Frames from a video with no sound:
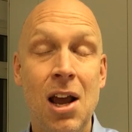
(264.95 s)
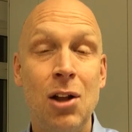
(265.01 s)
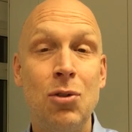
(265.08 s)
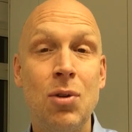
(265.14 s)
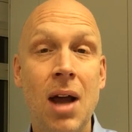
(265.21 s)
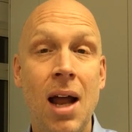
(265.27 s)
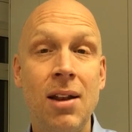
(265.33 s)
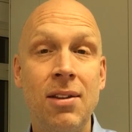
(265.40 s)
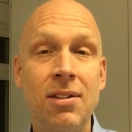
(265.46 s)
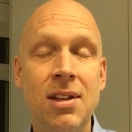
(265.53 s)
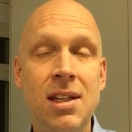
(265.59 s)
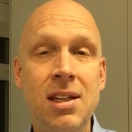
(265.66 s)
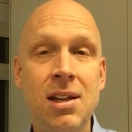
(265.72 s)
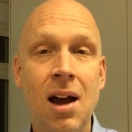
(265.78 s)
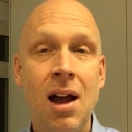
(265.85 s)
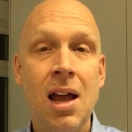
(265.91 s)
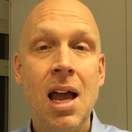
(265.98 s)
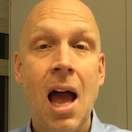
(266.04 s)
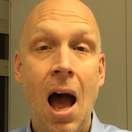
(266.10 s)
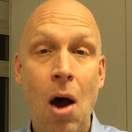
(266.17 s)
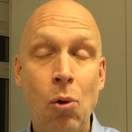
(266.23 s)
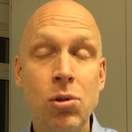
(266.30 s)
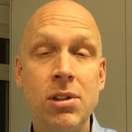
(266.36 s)
Du kannst hier
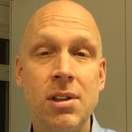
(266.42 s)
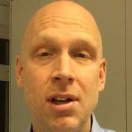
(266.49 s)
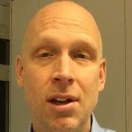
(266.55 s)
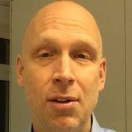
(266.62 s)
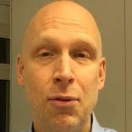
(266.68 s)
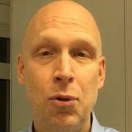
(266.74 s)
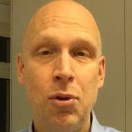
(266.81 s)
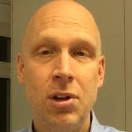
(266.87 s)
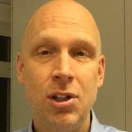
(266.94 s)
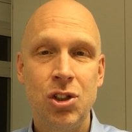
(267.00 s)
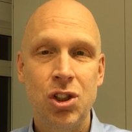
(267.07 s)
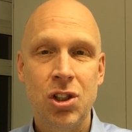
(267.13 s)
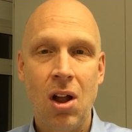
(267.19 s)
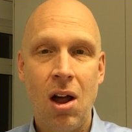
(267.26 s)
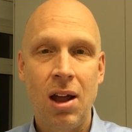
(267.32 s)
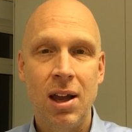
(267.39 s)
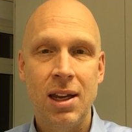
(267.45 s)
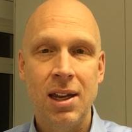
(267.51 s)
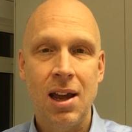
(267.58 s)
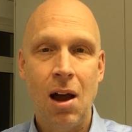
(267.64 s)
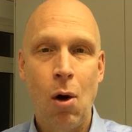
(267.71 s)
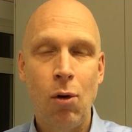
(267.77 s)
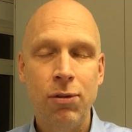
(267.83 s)
außergewöhnlich stark
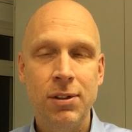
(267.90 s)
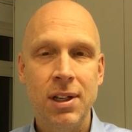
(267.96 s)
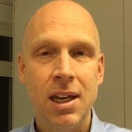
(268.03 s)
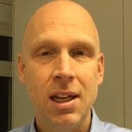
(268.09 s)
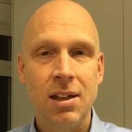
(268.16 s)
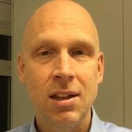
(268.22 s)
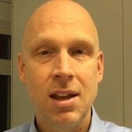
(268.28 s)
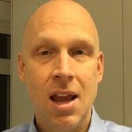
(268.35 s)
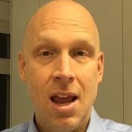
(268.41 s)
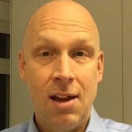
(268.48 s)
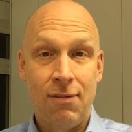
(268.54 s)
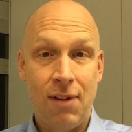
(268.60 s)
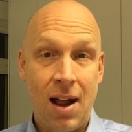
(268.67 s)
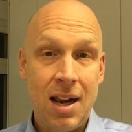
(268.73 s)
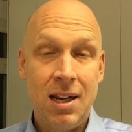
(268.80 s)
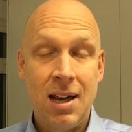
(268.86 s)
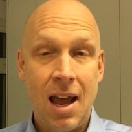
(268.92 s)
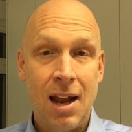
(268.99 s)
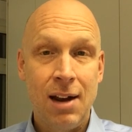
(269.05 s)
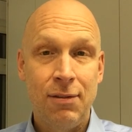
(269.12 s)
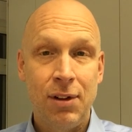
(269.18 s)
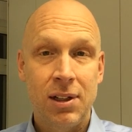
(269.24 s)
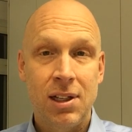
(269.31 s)
auftreten, weil
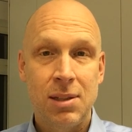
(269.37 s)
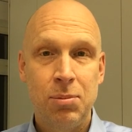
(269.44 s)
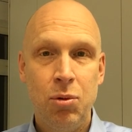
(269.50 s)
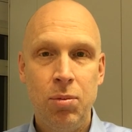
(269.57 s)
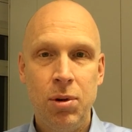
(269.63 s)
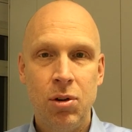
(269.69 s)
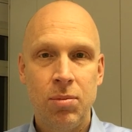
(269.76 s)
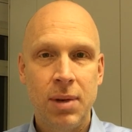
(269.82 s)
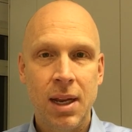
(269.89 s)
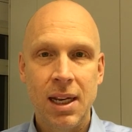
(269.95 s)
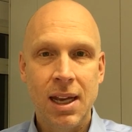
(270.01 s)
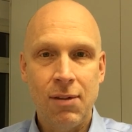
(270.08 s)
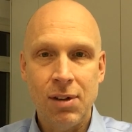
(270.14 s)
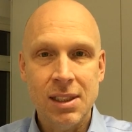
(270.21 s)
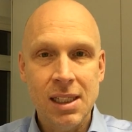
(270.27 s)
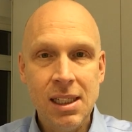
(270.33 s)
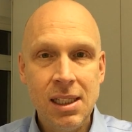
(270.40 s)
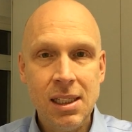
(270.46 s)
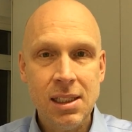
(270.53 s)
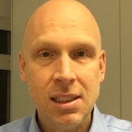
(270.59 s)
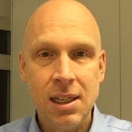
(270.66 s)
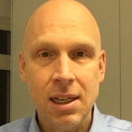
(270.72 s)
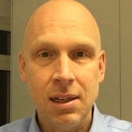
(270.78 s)
einfach das Publikum denkt, ja, was ist
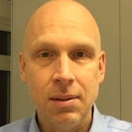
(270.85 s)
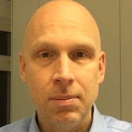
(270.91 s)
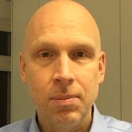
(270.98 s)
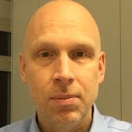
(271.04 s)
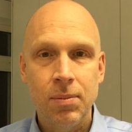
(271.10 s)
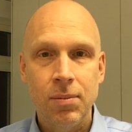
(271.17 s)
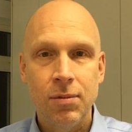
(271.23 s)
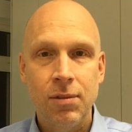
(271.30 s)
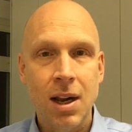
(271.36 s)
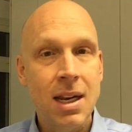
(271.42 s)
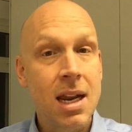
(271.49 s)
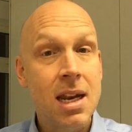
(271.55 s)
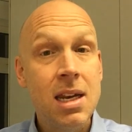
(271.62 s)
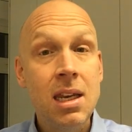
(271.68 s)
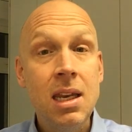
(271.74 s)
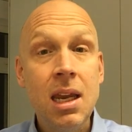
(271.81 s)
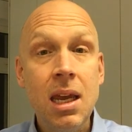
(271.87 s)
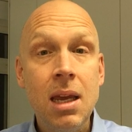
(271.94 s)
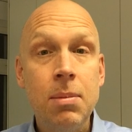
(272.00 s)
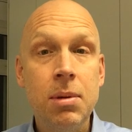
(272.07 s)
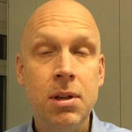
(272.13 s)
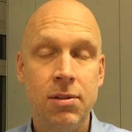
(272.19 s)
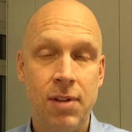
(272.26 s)
es denn? Weil der
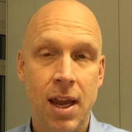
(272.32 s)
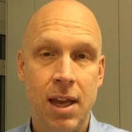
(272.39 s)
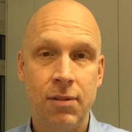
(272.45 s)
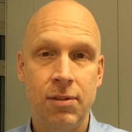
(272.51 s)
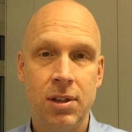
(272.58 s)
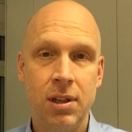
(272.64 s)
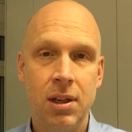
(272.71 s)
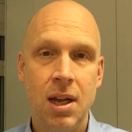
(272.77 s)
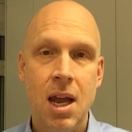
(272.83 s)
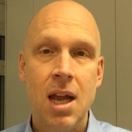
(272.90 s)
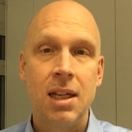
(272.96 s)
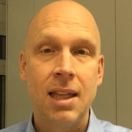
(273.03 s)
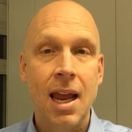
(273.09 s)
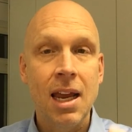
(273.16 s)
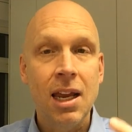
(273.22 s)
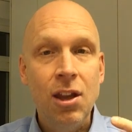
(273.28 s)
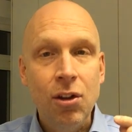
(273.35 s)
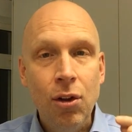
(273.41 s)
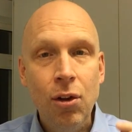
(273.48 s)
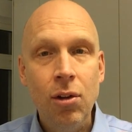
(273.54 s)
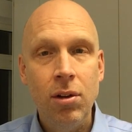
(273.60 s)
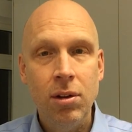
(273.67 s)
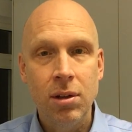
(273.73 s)
Nebel weg will. Dein
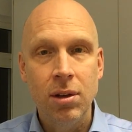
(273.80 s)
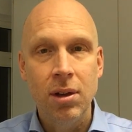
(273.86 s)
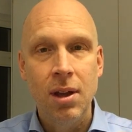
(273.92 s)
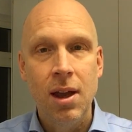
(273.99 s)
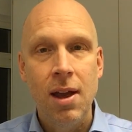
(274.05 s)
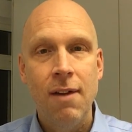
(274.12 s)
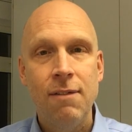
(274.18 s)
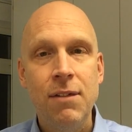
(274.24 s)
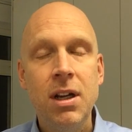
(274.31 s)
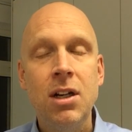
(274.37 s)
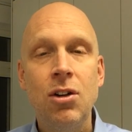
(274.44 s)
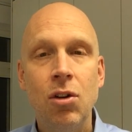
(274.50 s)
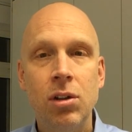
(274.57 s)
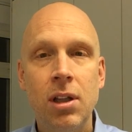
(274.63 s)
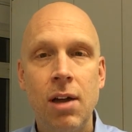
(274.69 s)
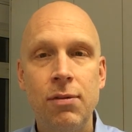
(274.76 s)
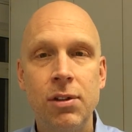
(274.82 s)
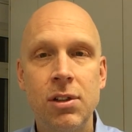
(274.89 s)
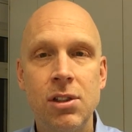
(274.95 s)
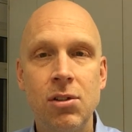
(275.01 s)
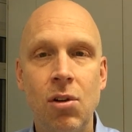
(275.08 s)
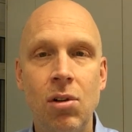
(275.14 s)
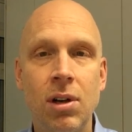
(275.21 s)
Gehirn will doch dafür
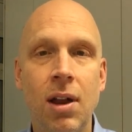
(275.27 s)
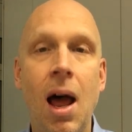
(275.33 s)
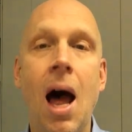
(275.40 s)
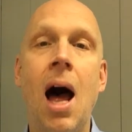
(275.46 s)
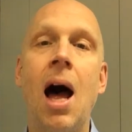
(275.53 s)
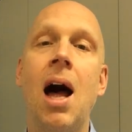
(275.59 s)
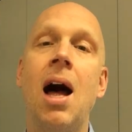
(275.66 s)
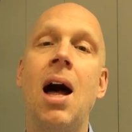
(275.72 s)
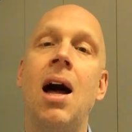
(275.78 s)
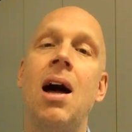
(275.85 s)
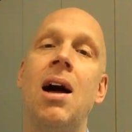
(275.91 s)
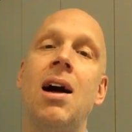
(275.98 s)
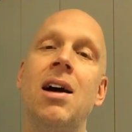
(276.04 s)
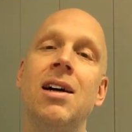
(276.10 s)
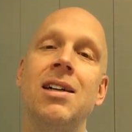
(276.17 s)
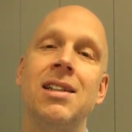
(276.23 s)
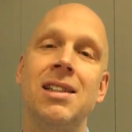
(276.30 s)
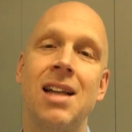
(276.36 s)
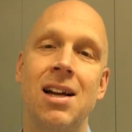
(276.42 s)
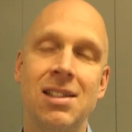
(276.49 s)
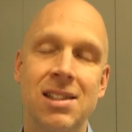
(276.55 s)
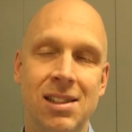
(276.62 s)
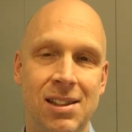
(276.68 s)
sorgen, ah,
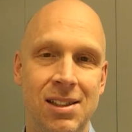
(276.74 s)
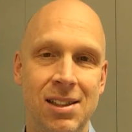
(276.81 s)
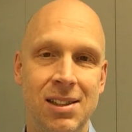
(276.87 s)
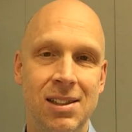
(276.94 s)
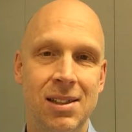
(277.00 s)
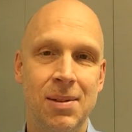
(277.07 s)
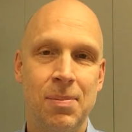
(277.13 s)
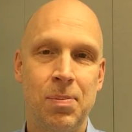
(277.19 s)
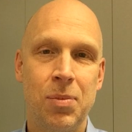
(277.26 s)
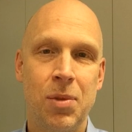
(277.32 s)
das ist es.